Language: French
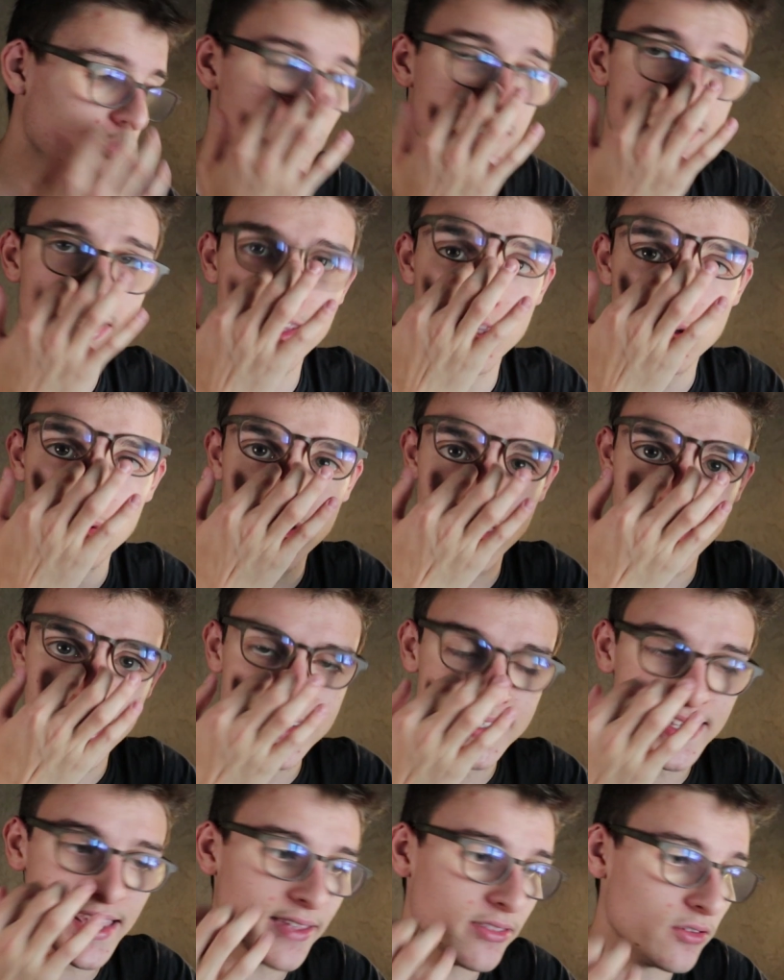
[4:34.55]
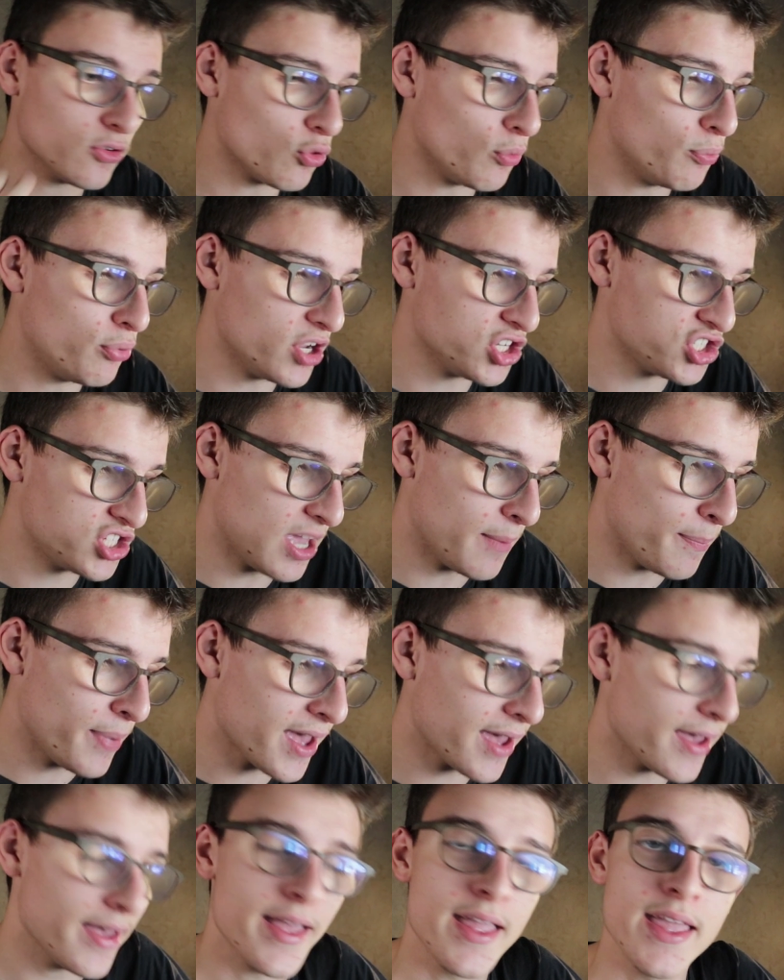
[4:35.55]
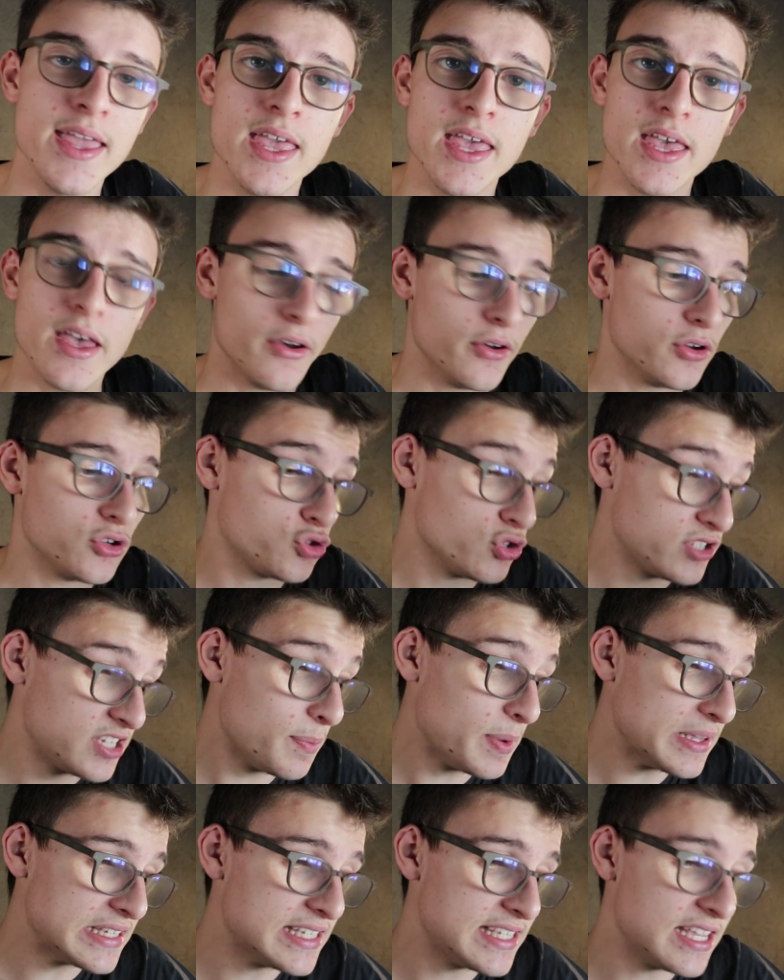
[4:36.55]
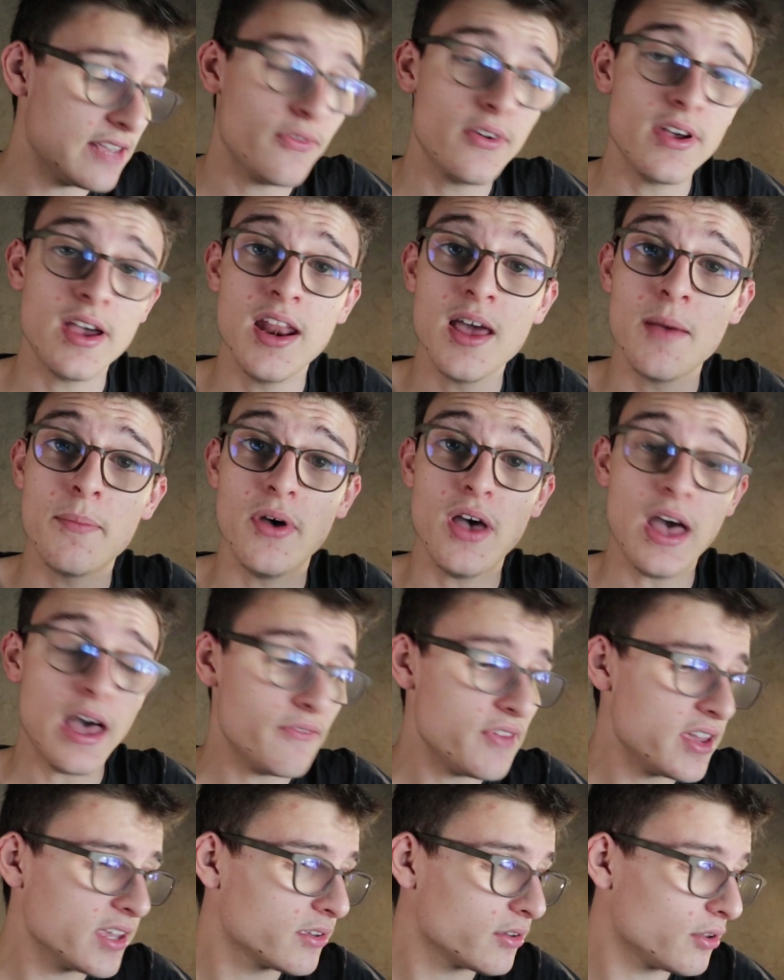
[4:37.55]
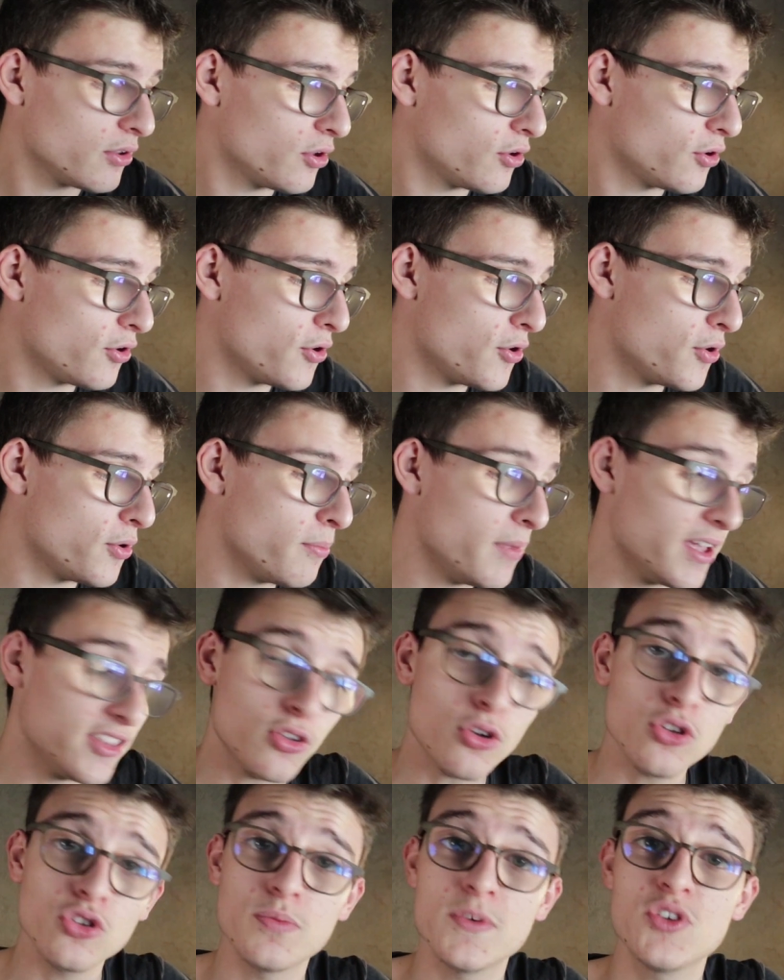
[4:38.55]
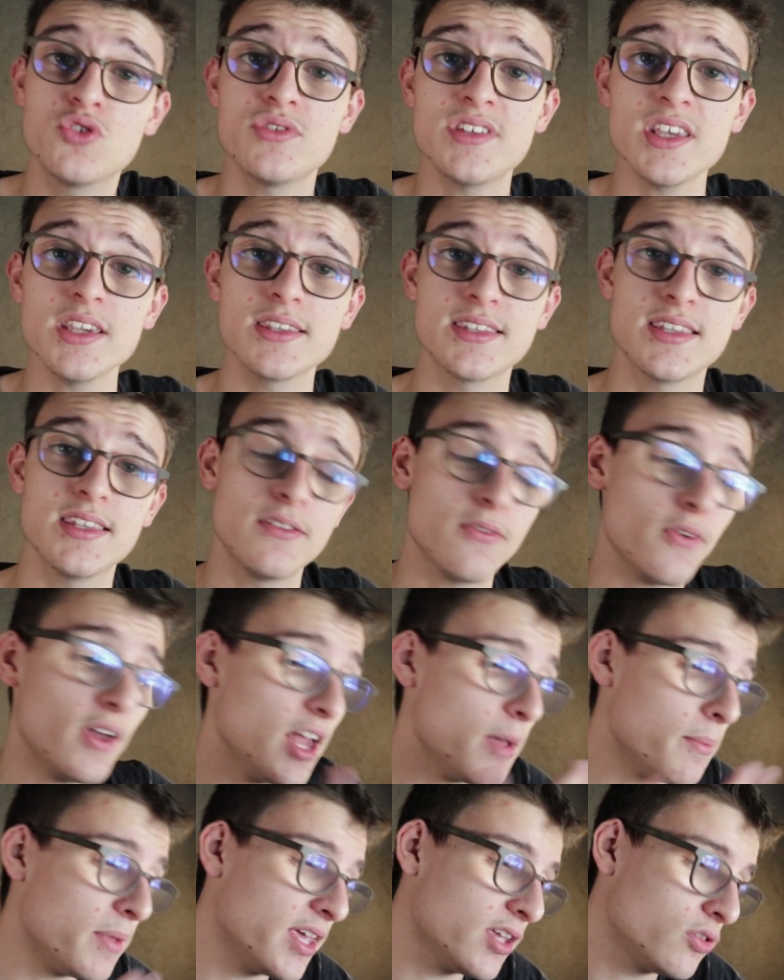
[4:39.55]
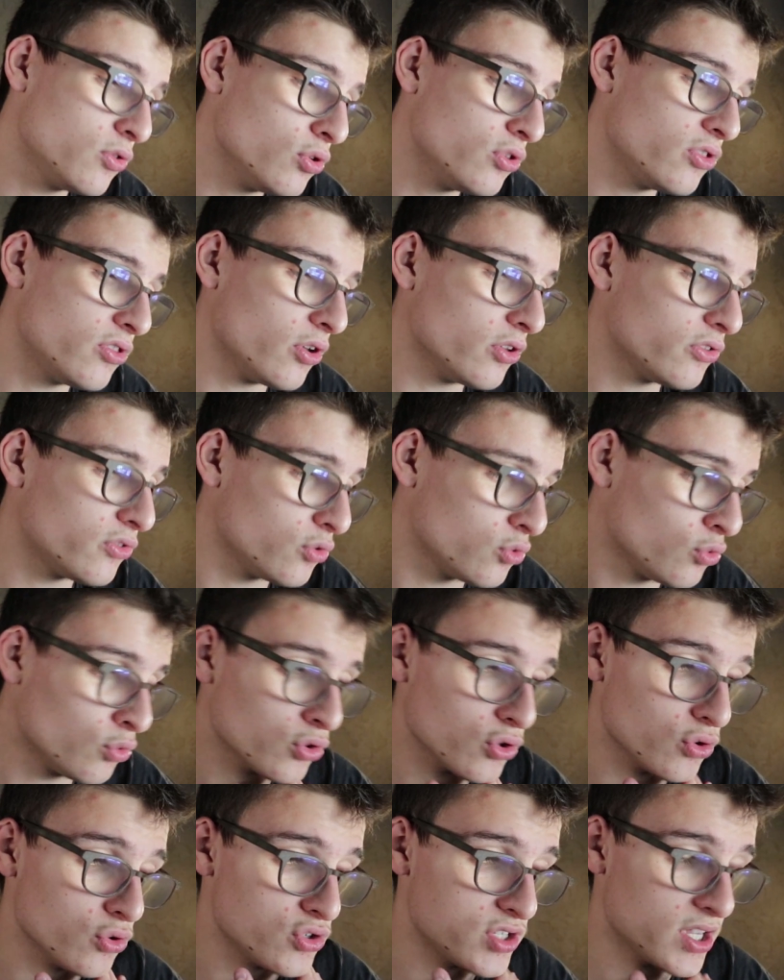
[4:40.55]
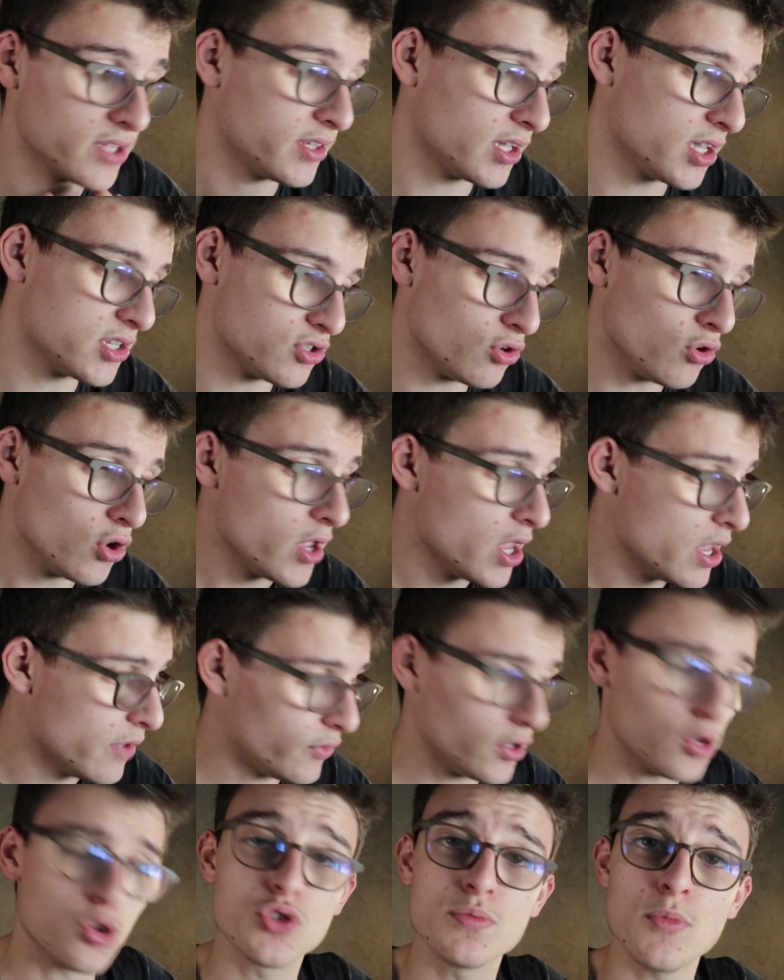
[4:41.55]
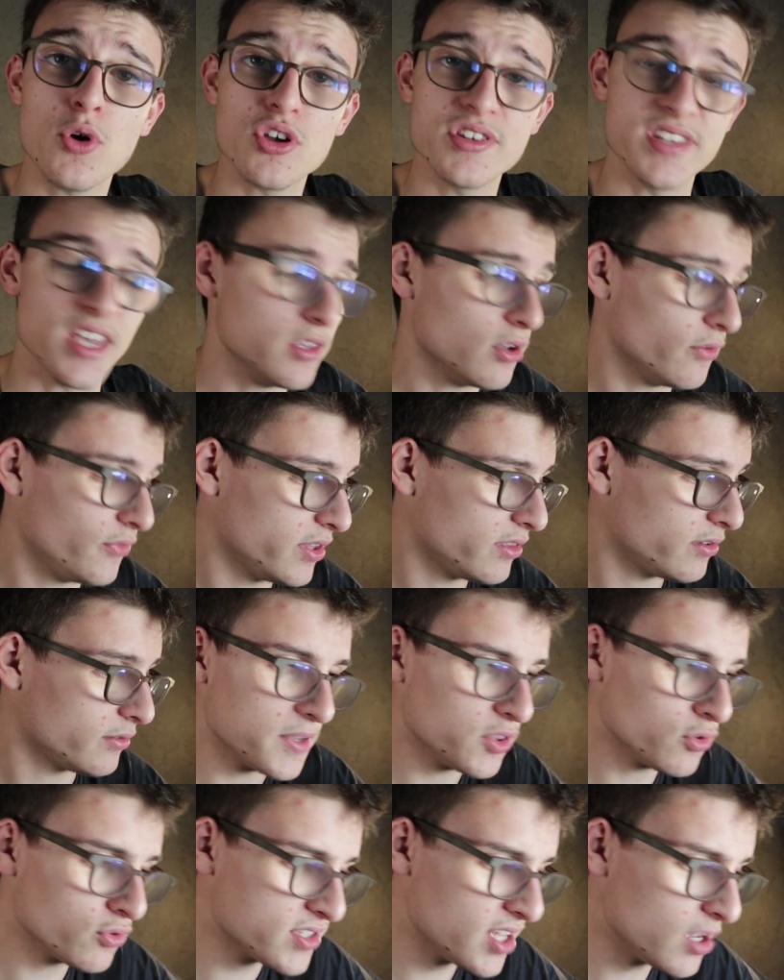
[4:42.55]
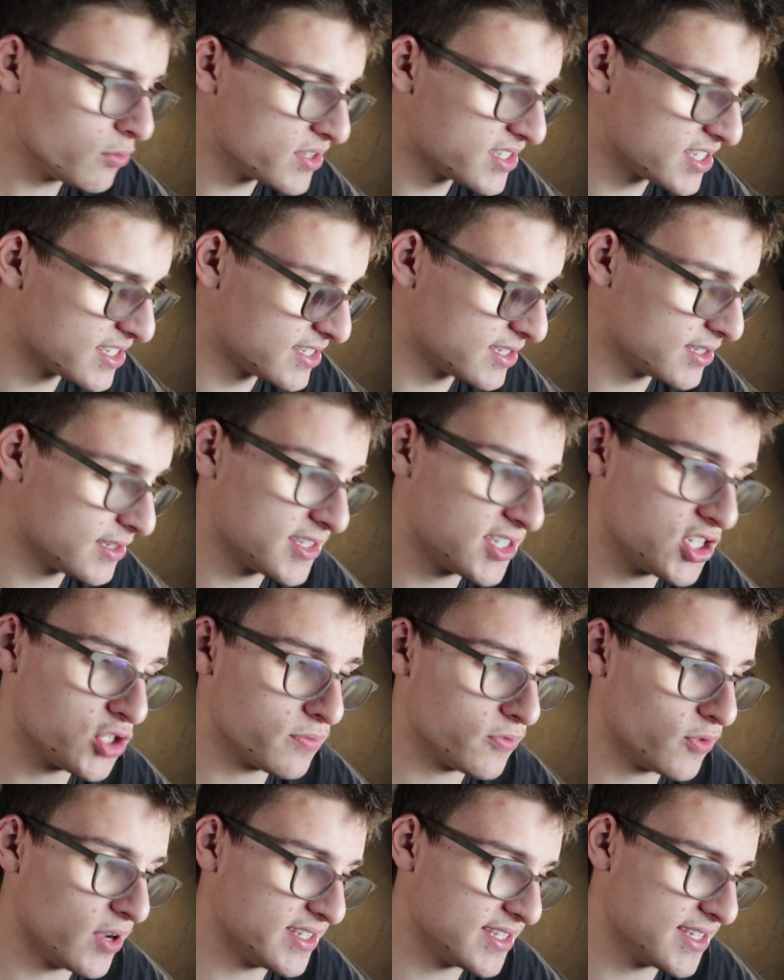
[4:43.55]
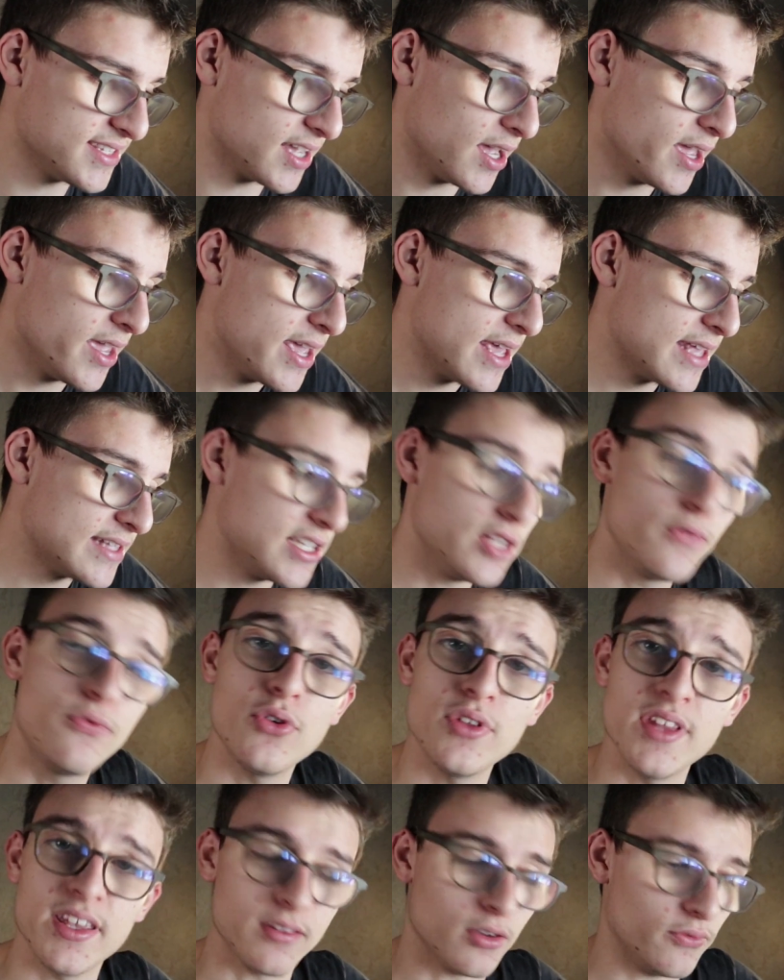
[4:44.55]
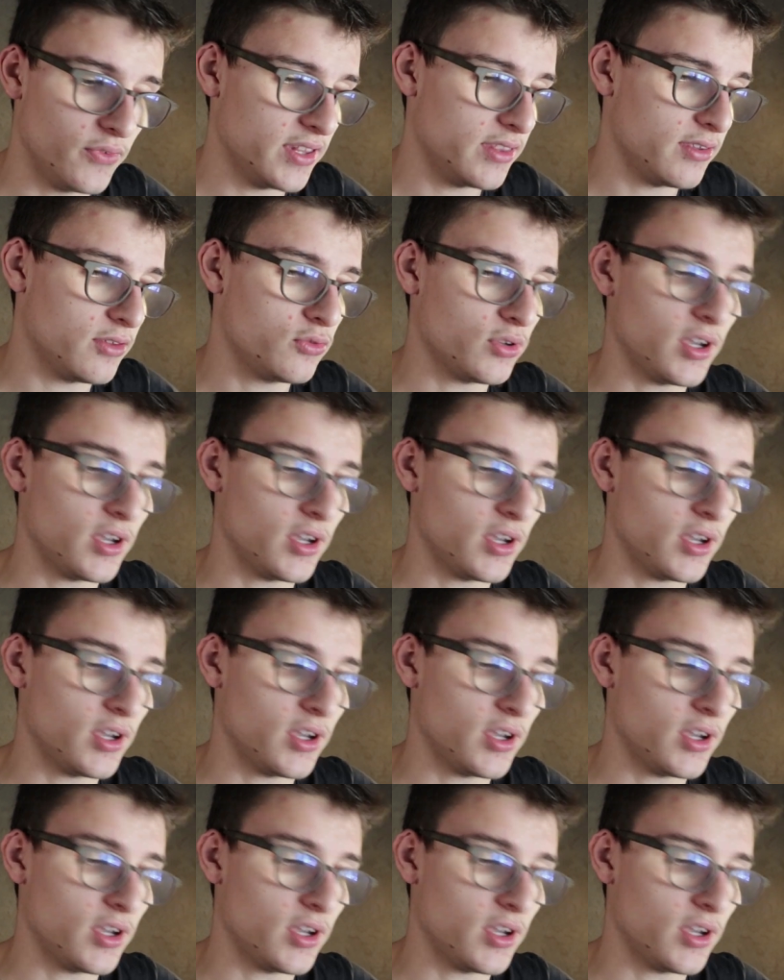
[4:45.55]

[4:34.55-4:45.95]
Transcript: Donc c'est des trucs externes qu'on peut acheter à part. Euh, je sais pas si c'est valable avec ma tente, mais je sais que c'est valable avec d'autres tentes. Donc c'est intéressant. Faudrait que je me renseigne en fait. Et donc ça oui c'est ça. C'est une fenêtre en fait.